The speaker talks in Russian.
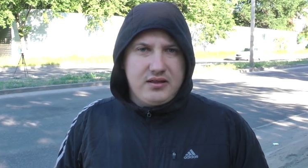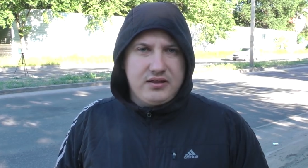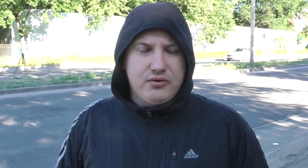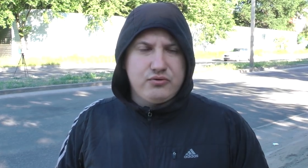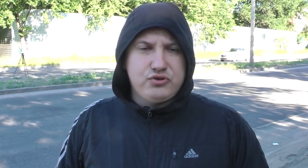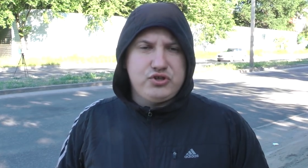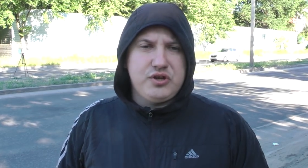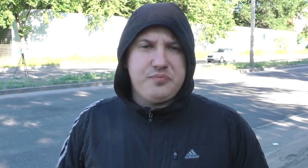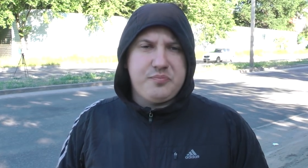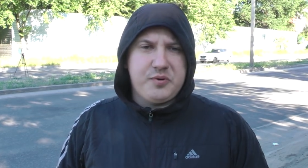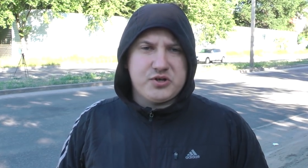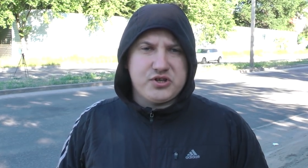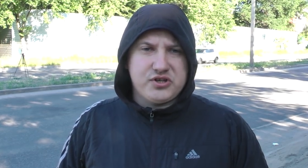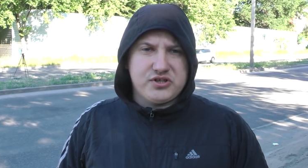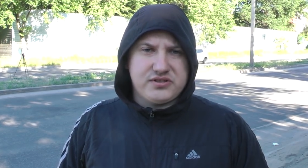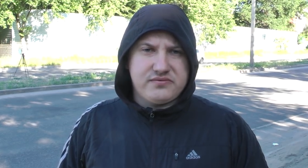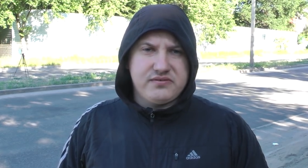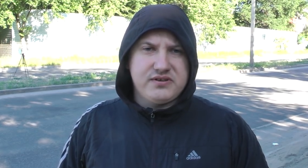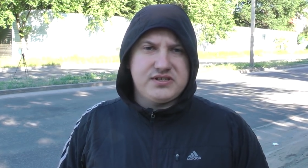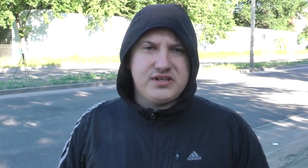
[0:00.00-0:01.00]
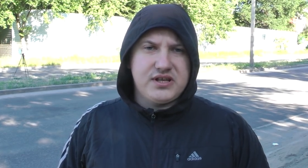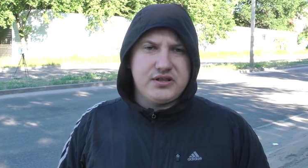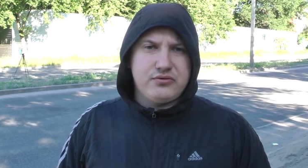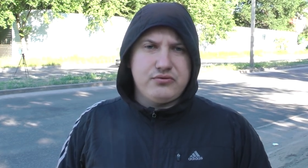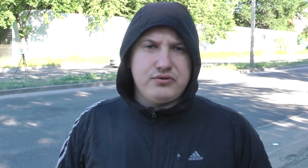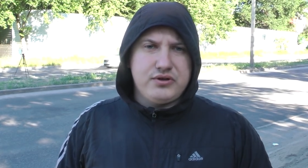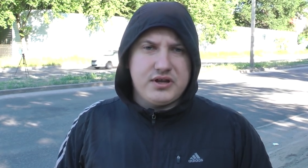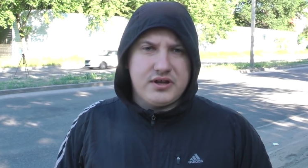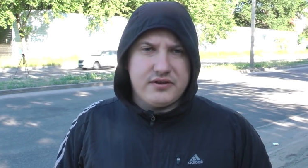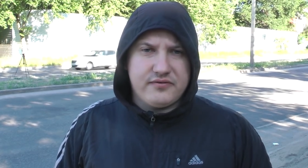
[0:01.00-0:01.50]
Научить, пожалуйста, своих
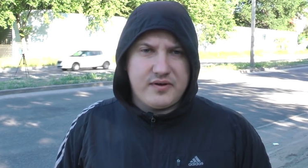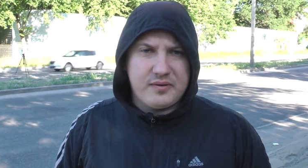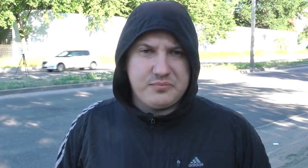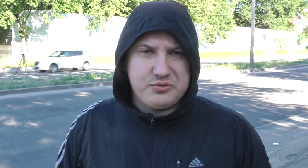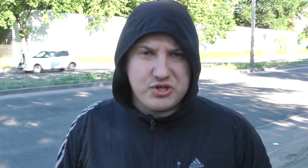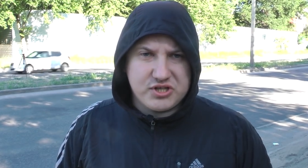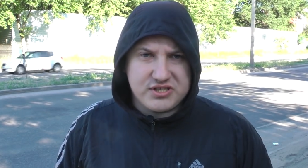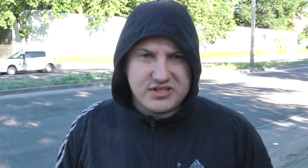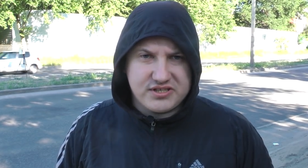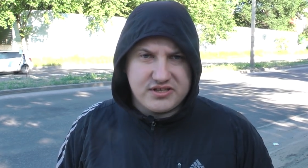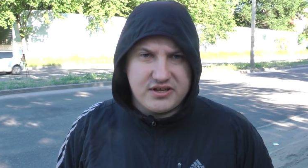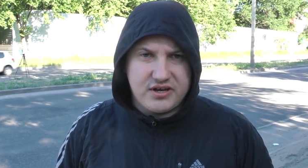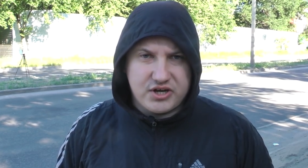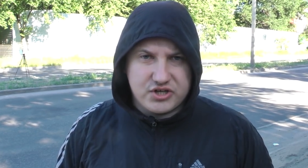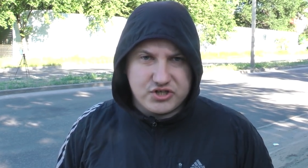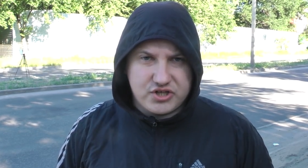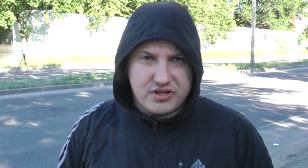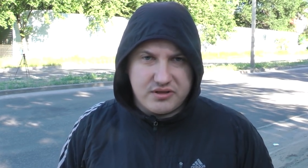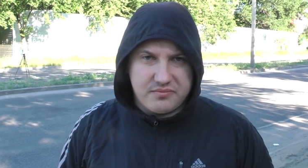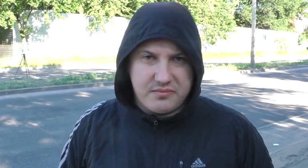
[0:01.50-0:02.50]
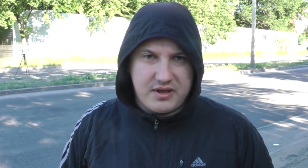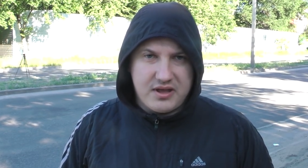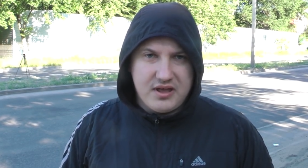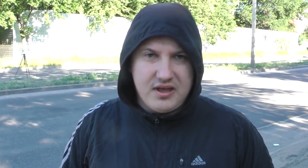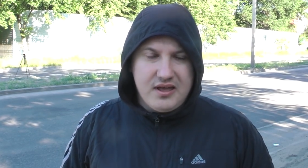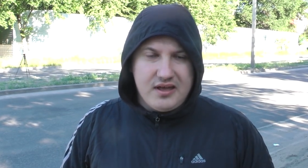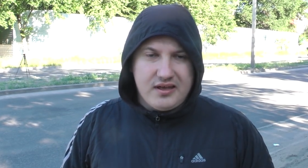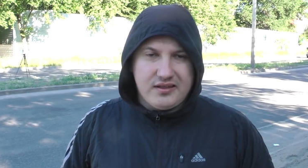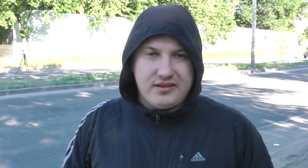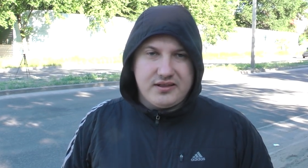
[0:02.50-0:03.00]
сотрудников общаться с гражданами,
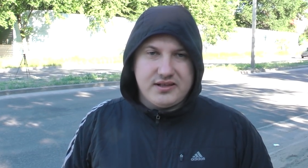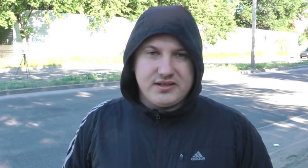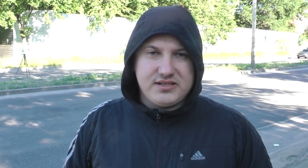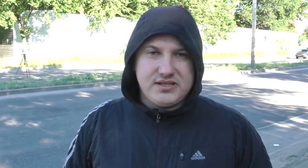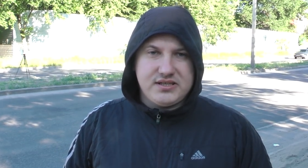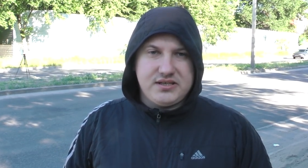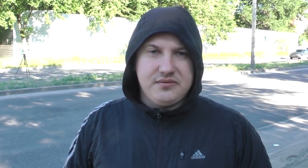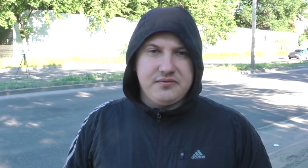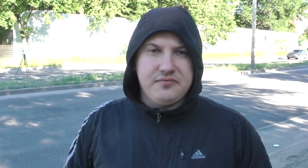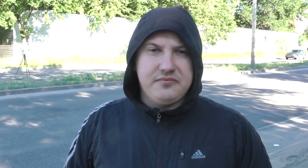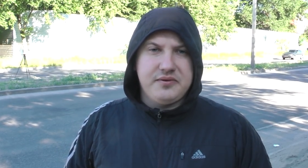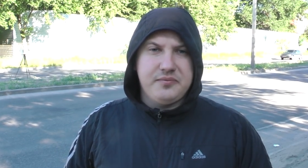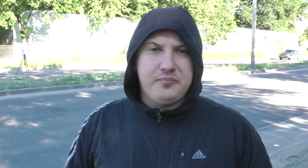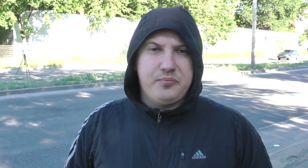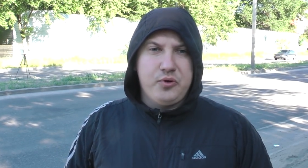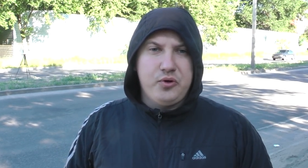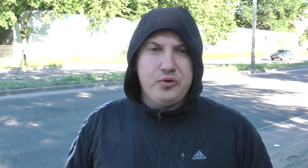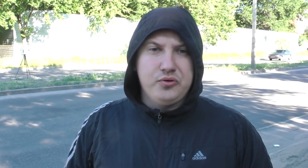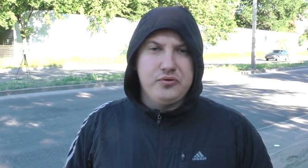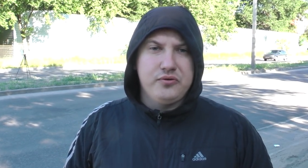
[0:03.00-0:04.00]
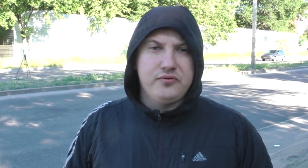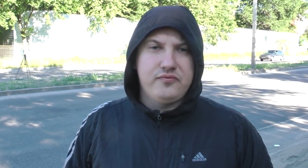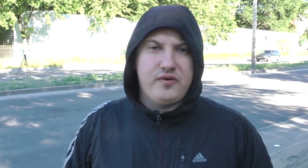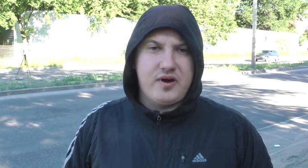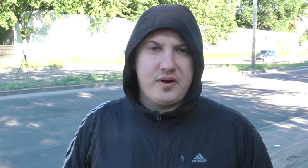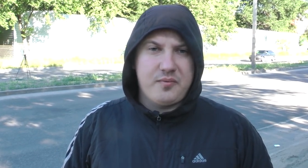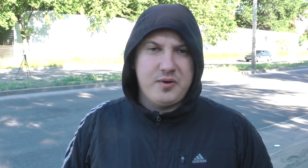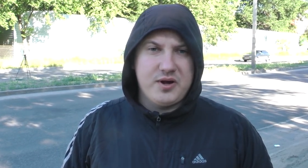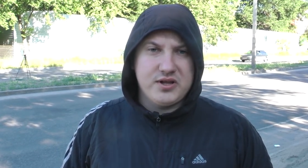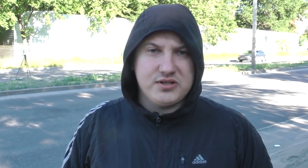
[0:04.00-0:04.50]
вносить им полную
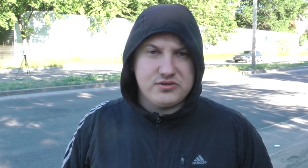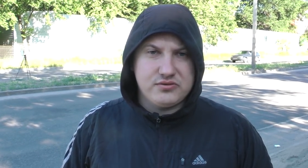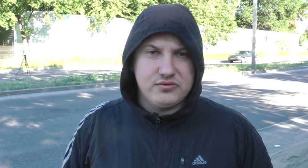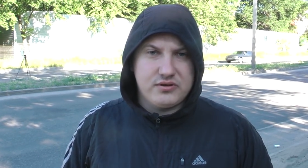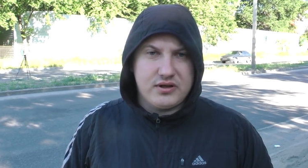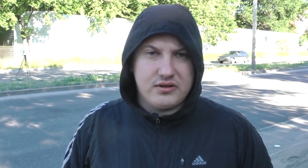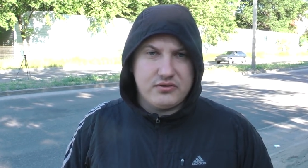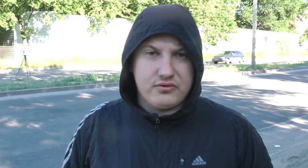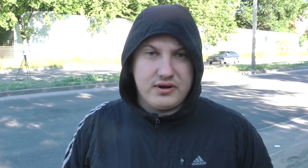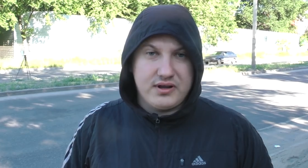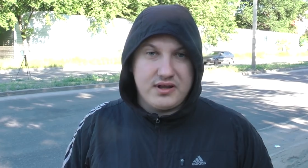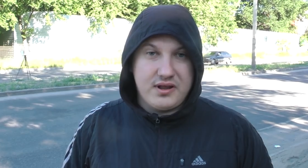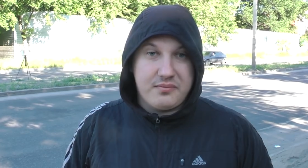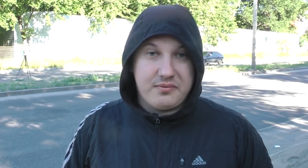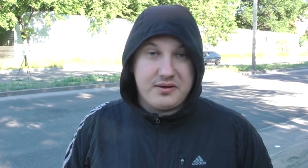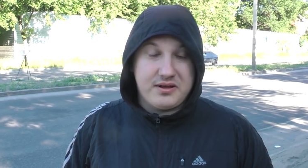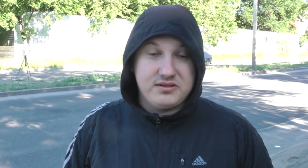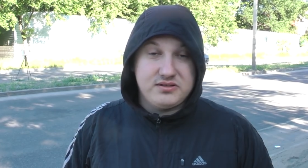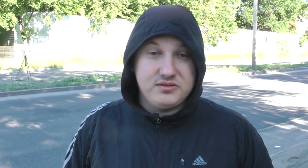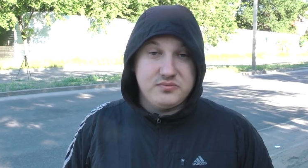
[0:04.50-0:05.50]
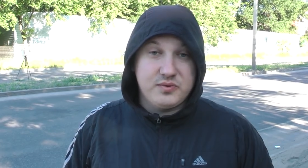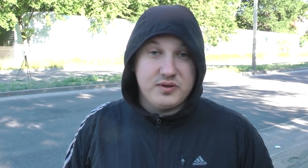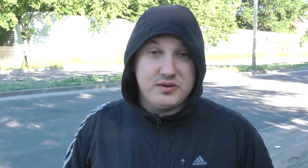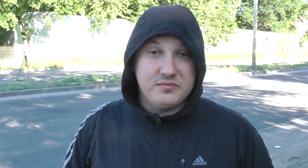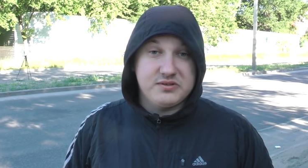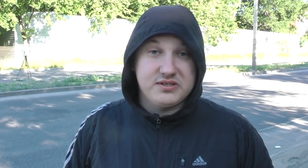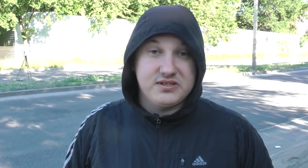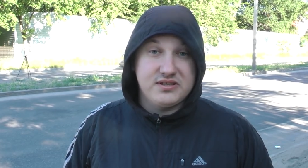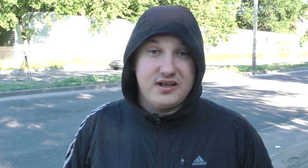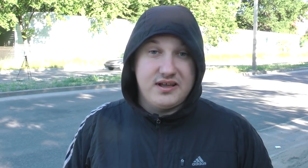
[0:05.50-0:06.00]
информацию, которая необходима
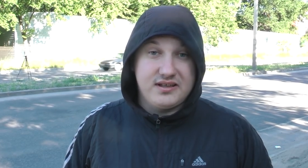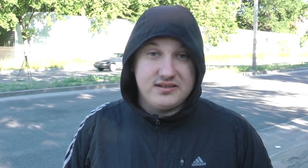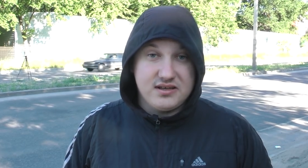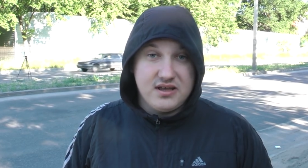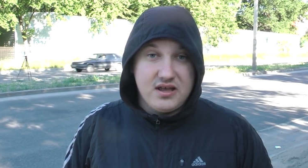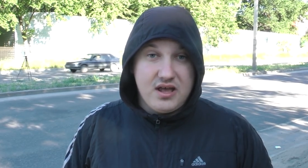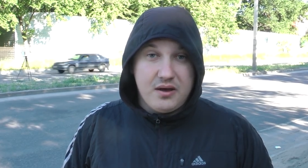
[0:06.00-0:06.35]
им знать.